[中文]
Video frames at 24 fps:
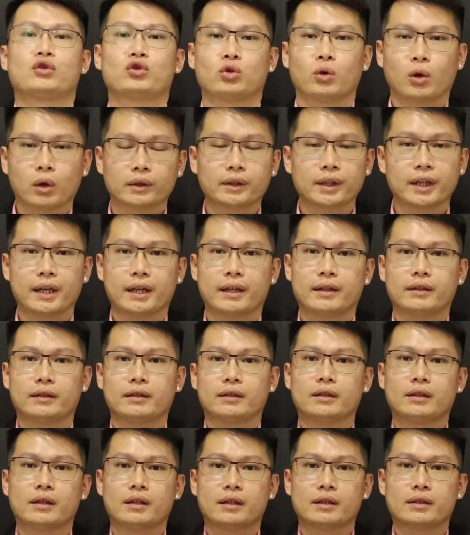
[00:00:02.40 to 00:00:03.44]
昨天
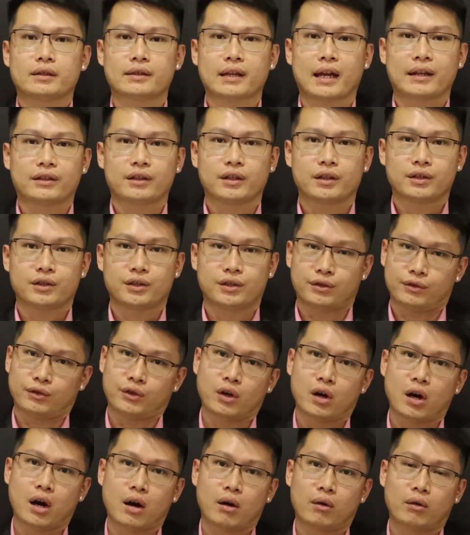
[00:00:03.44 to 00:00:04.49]
三月十
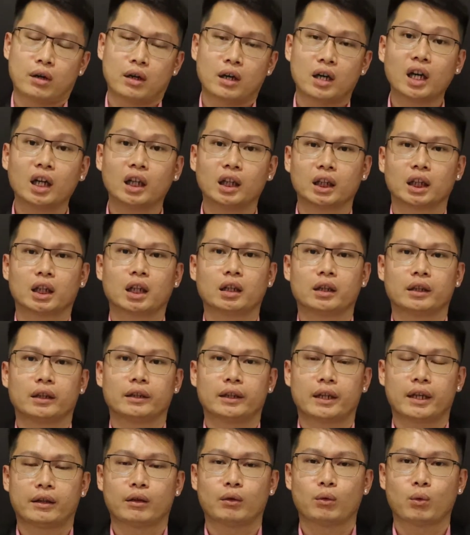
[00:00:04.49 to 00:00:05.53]
六号，二零二
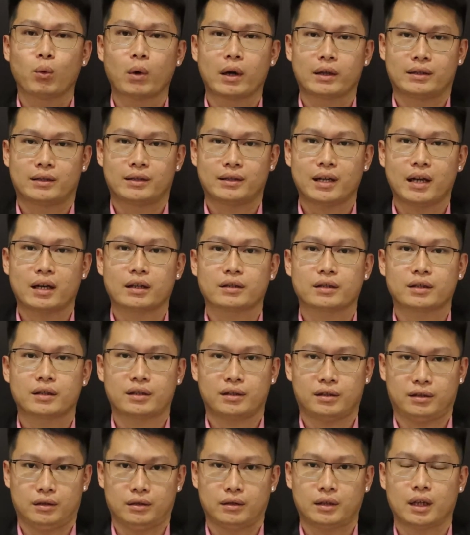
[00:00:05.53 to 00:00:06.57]
零年晚上
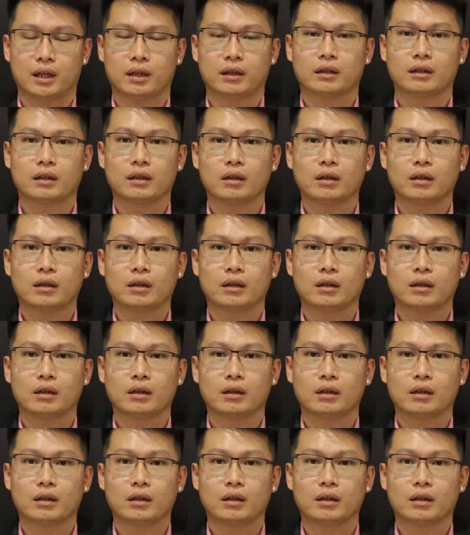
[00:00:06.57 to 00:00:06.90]
十点，